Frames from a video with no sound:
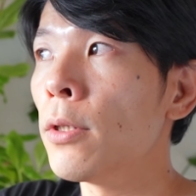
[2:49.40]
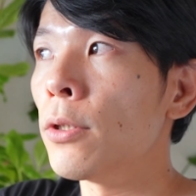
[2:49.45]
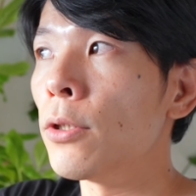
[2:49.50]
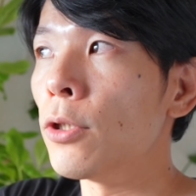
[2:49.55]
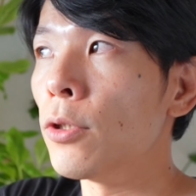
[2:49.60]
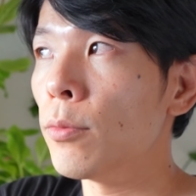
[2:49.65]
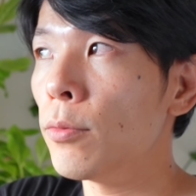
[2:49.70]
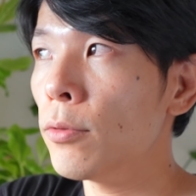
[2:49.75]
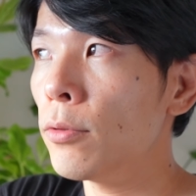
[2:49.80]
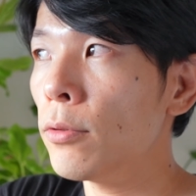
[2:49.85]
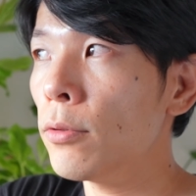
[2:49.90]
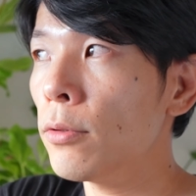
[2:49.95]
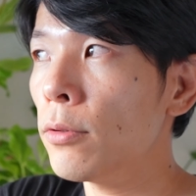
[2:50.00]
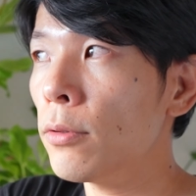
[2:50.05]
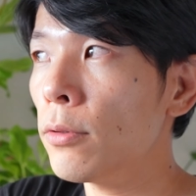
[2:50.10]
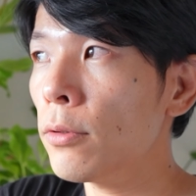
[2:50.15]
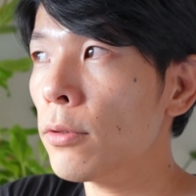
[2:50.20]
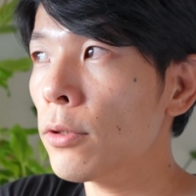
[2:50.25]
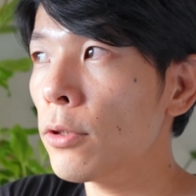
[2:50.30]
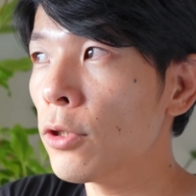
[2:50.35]
自
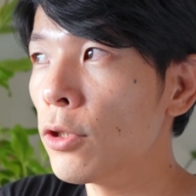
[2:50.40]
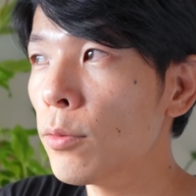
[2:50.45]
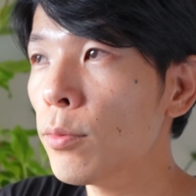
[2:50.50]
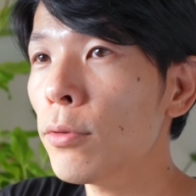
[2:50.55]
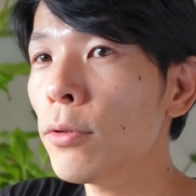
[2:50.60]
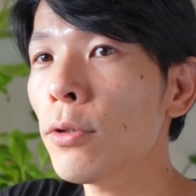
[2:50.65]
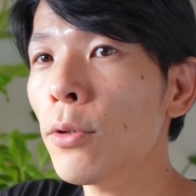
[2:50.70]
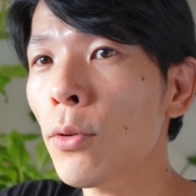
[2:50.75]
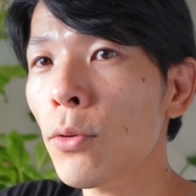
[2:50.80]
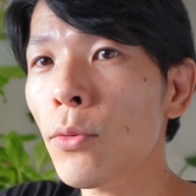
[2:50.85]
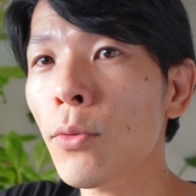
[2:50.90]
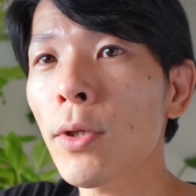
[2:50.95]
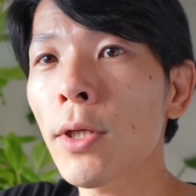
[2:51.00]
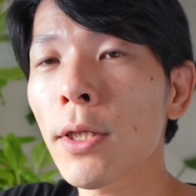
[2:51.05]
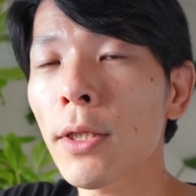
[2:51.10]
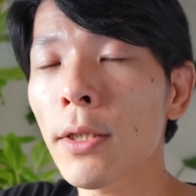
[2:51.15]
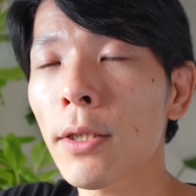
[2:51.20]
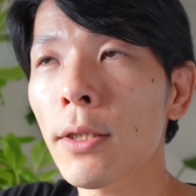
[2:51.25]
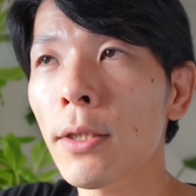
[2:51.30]
分、自分ごとに